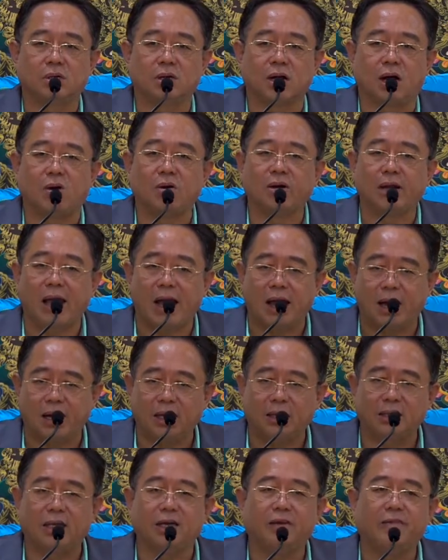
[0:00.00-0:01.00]
搞两
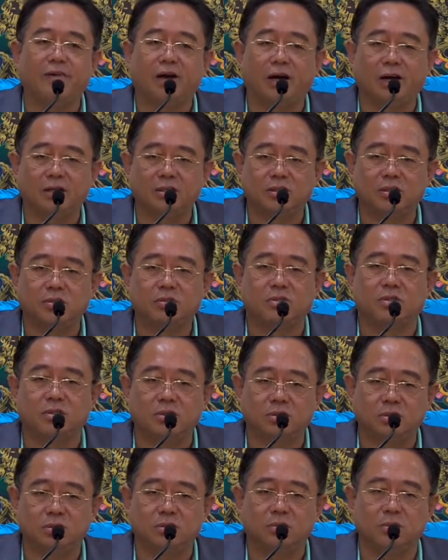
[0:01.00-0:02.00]
个地方，就
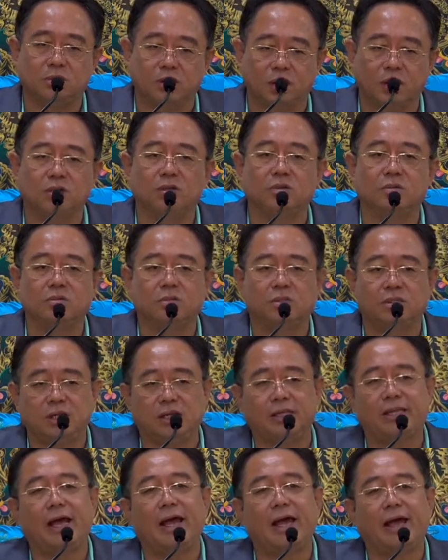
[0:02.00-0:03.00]
是能够
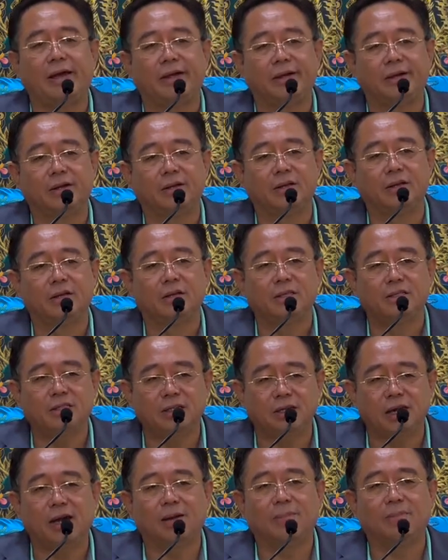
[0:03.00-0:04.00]
接待，
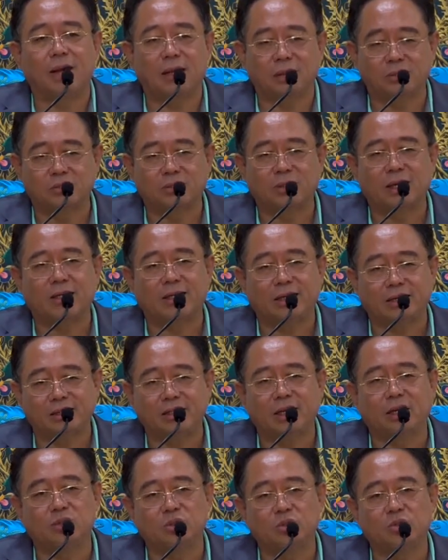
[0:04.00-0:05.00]
尽量满足大家
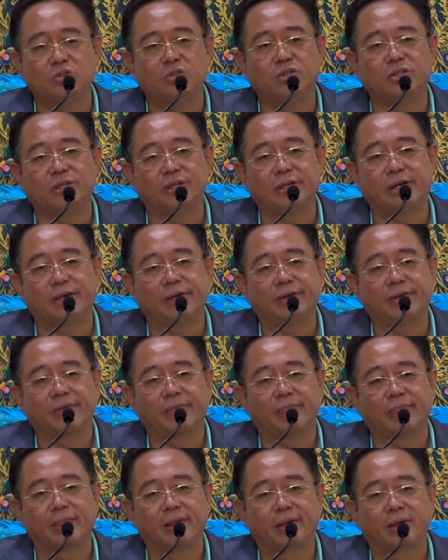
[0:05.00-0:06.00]
想去的人。
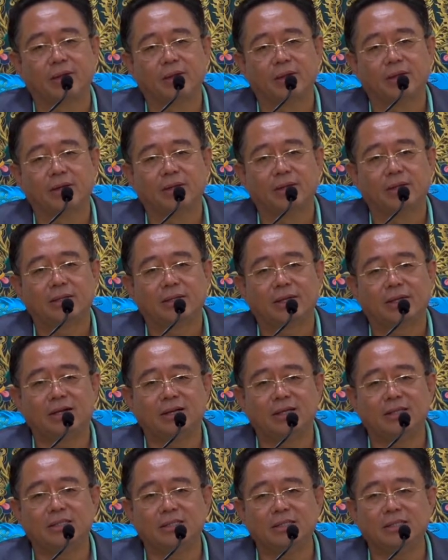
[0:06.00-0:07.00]
当
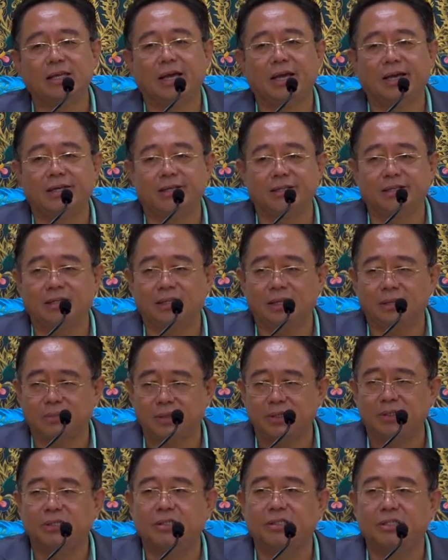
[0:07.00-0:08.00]
然，今天你
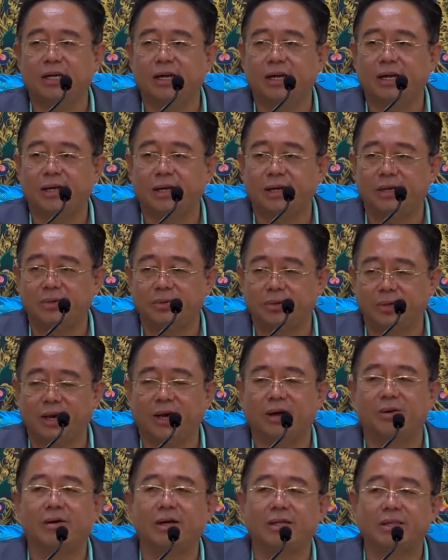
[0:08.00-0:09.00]
们这些预
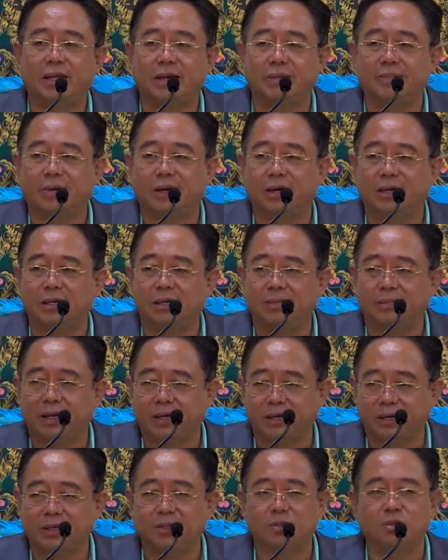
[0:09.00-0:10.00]
约还单班里
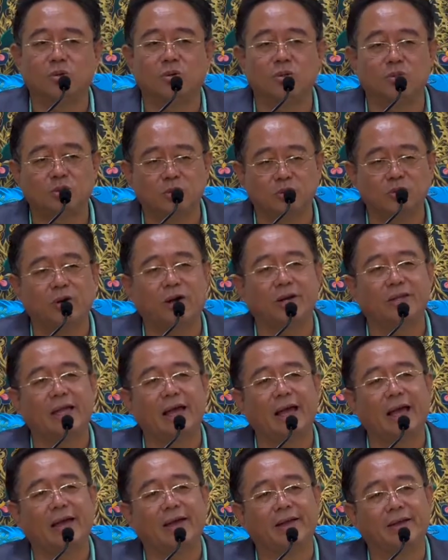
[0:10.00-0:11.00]
面很多穷光
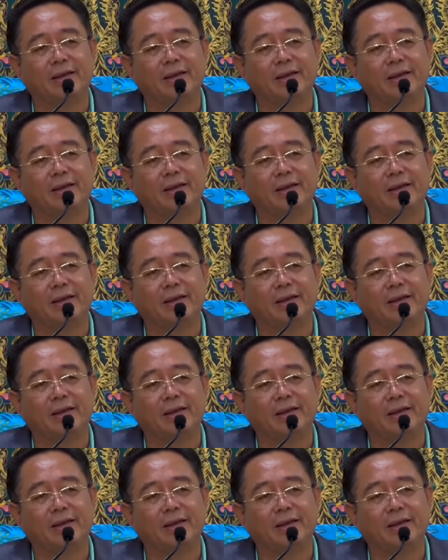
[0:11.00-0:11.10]
蛋，